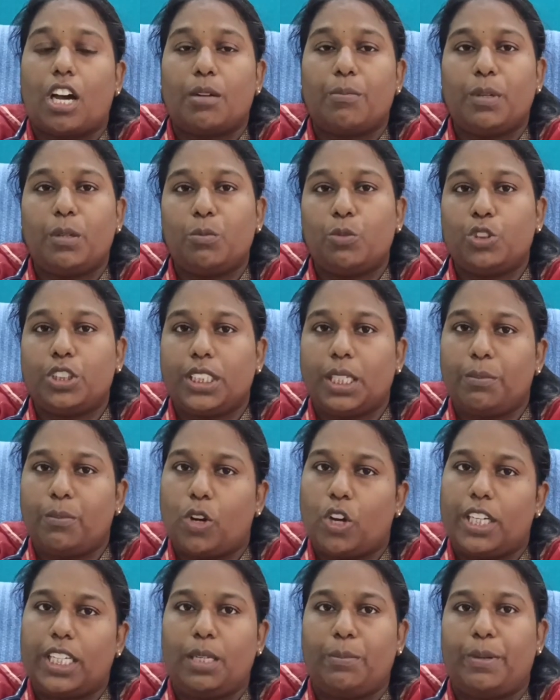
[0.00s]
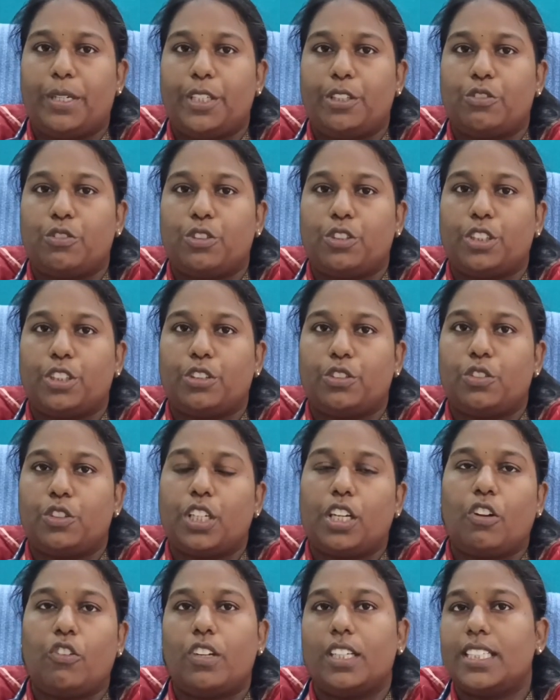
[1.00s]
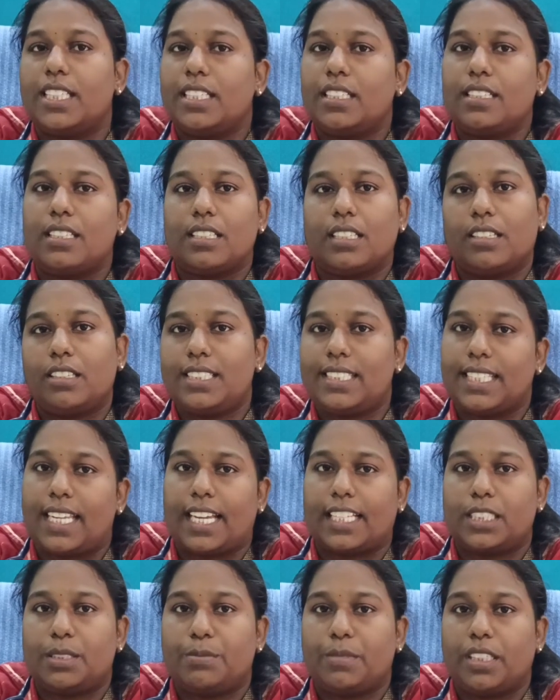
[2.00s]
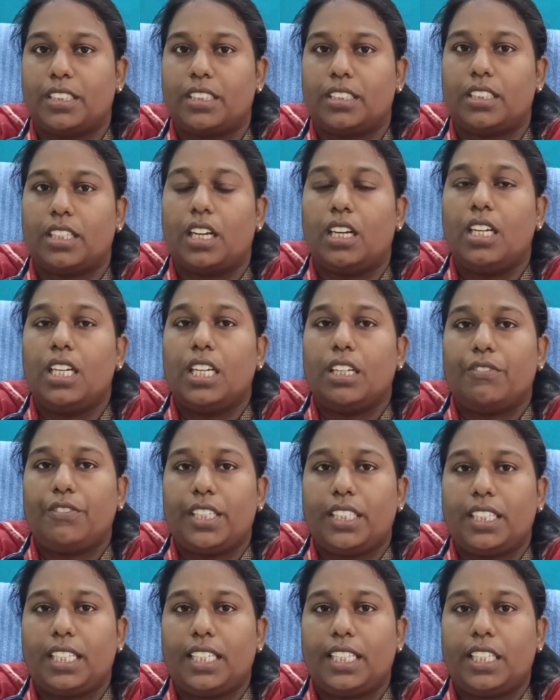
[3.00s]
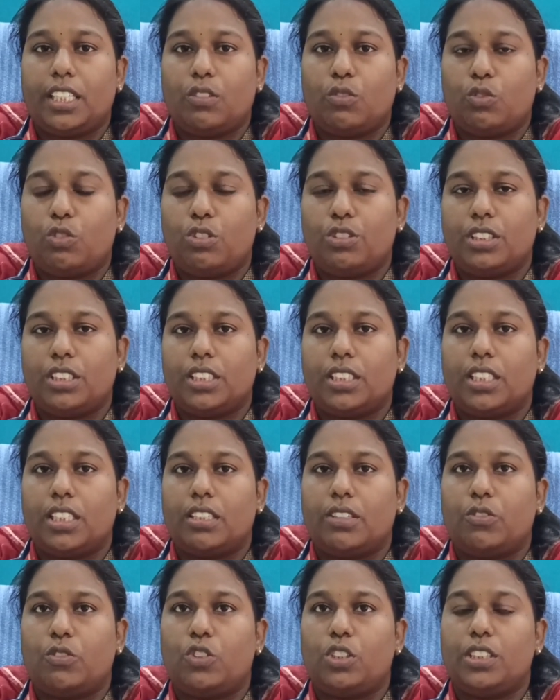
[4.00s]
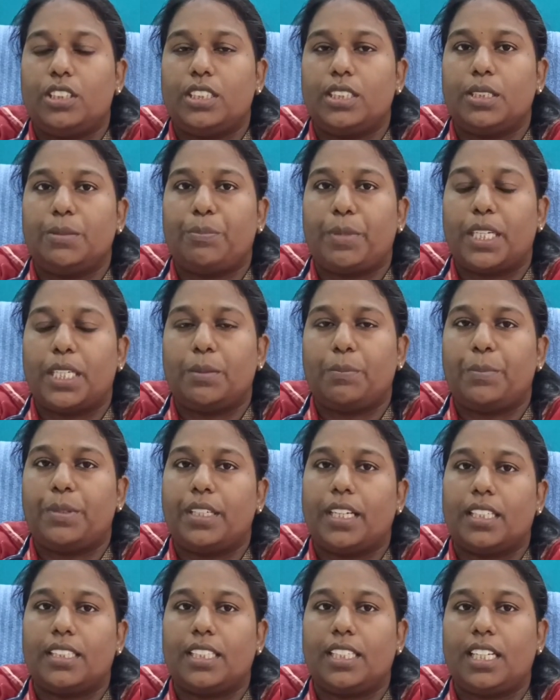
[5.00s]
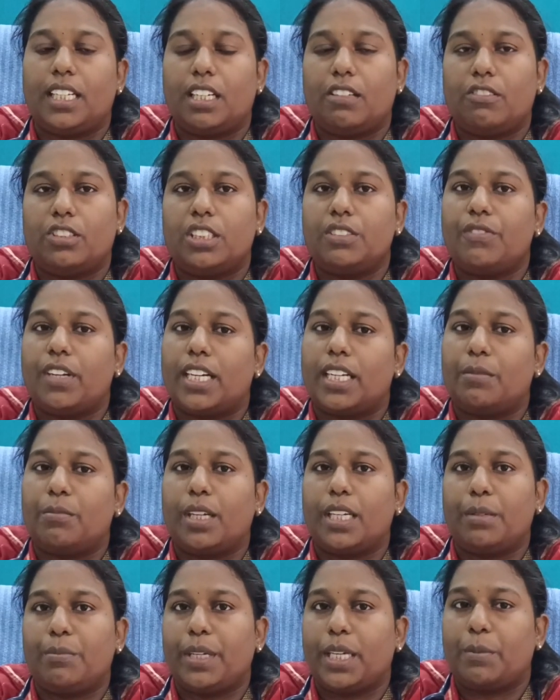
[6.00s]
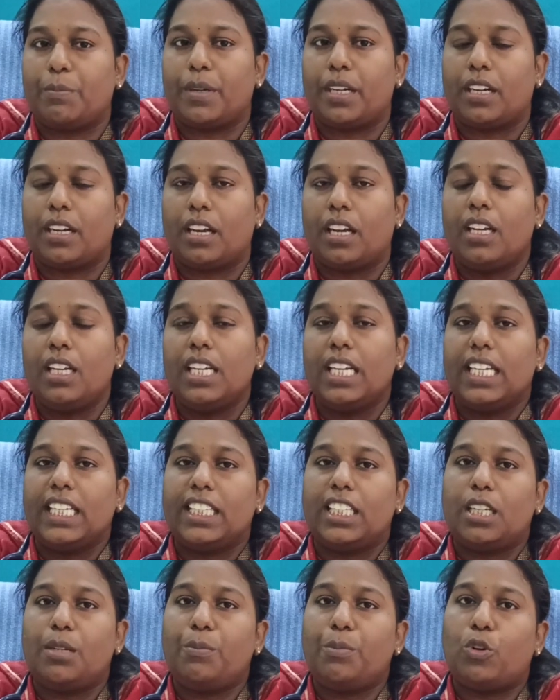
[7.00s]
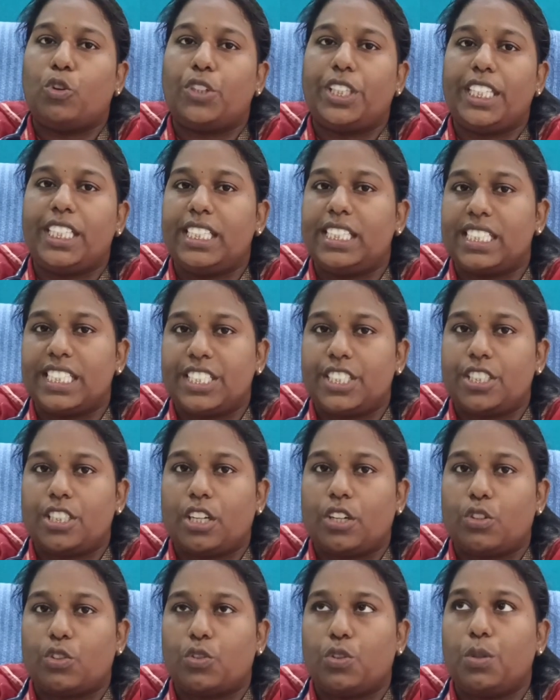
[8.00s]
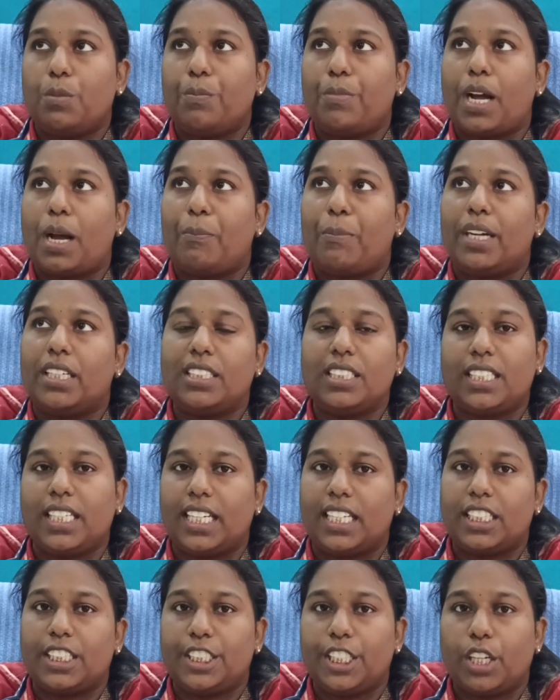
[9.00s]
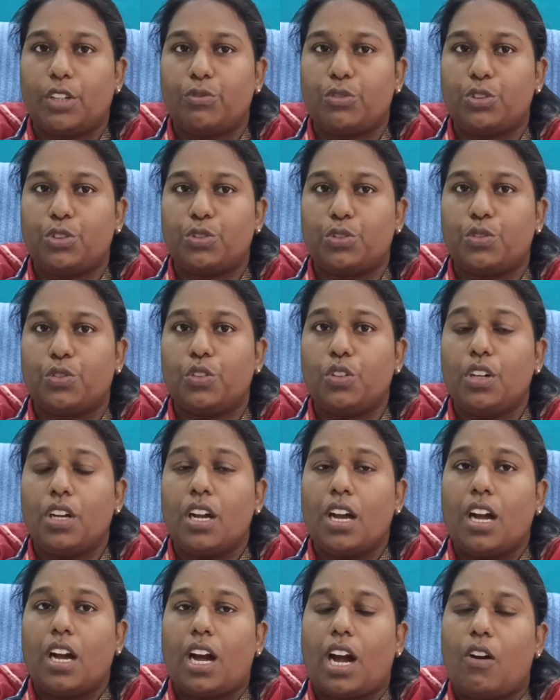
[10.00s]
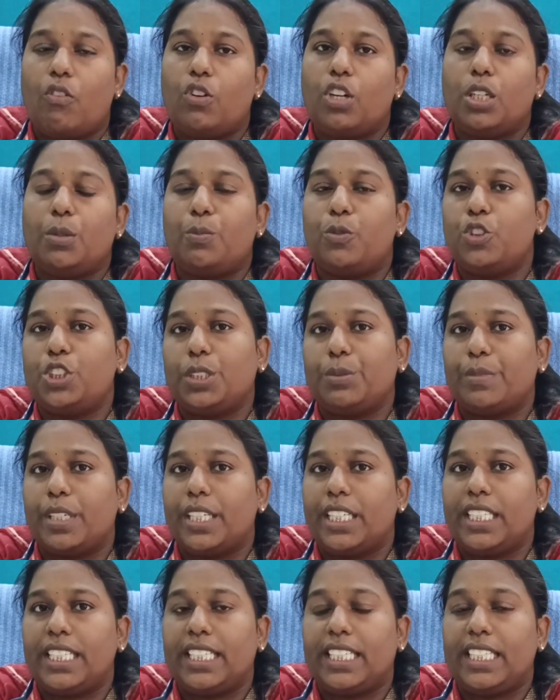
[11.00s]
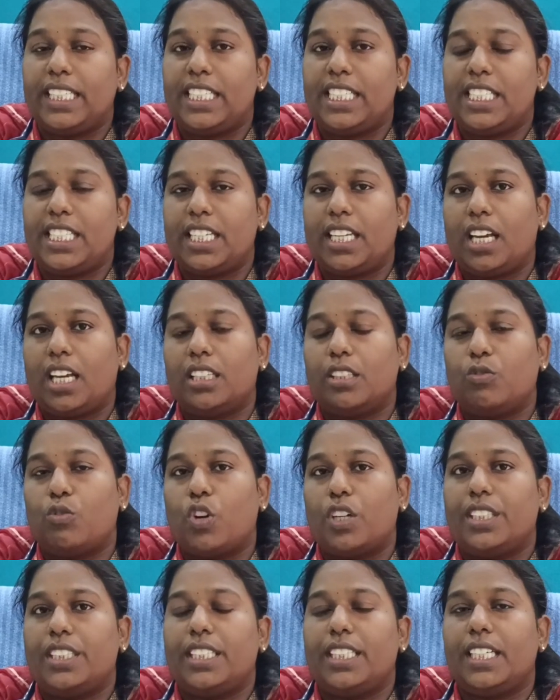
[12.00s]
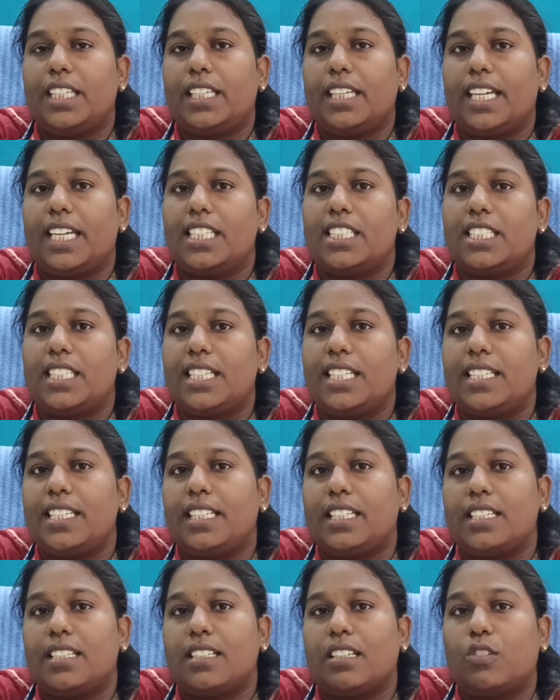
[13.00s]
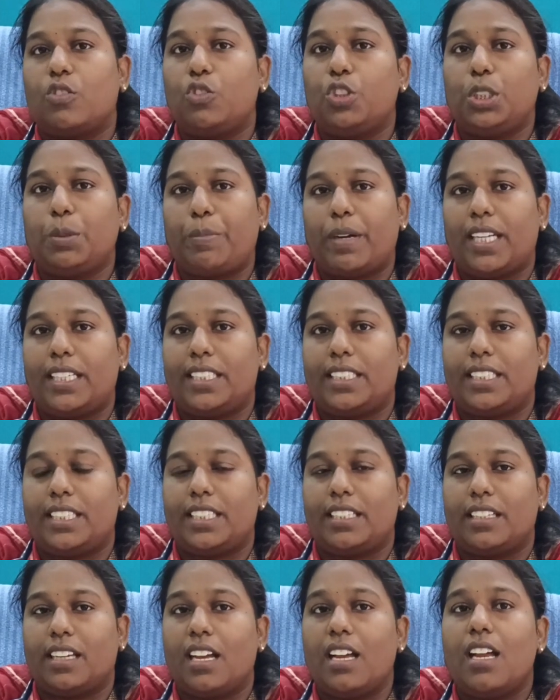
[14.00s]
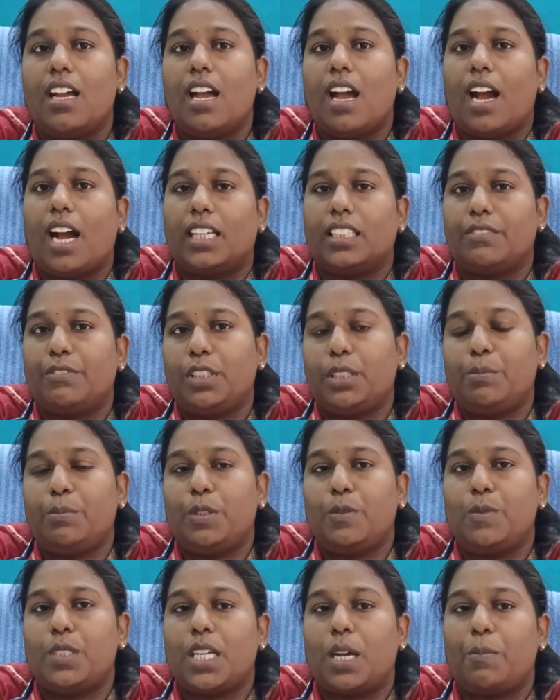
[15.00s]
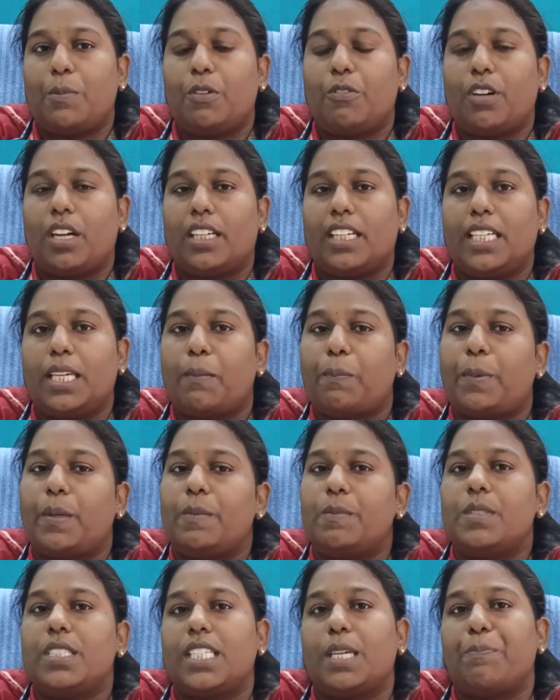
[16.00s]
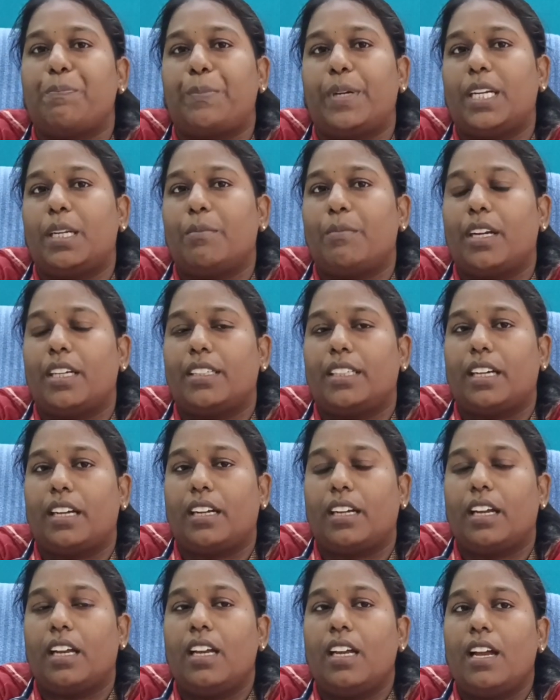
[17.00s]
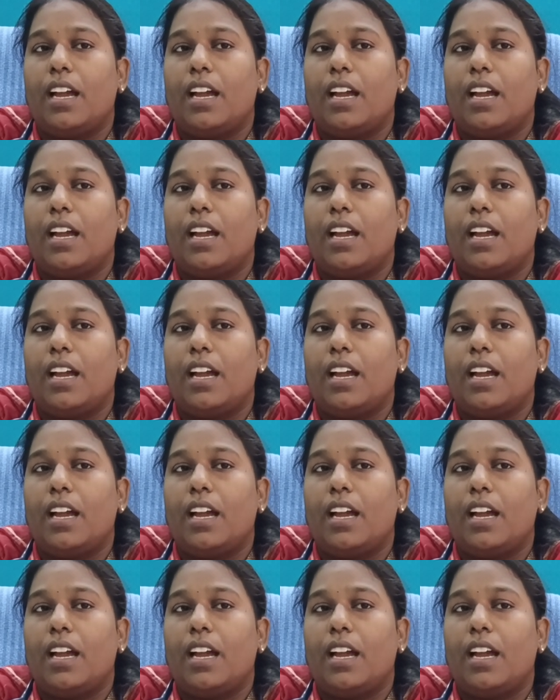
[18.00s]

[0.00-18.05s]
நார்மல் முட்டை பாயில் பண்ணி கொடுக்கறது கூட அவங்களுக்கு ஸ்நாக்ஸ் மாதிரி தான் வீட்டிலே நீங்கள் உளுந்து உளுந்து பருப்பு அதுலலாம் வந்து வடை மாதிரி மேக் பண்ணலாம் இதெல்லாம் ப்ரோட்டீன் ரிச்சாக இருக்கும் பாப்பாவுக்கு ஹெல்த்தியாகவும் இருக்கும் அவங்களுக்கு பிடிச்ச மாதிரி நீங்கள் இனிஷியலாக அந்த ஒன் இயர் ஏஜ்லேயே நீங்கள் கொடுத்து பழகிட்டிங்கன்னா அதை விரும்பியும் சாப்பிடுவாங்க எப்பயும் ஸ்கிப் பண்ண மாட்டாங்க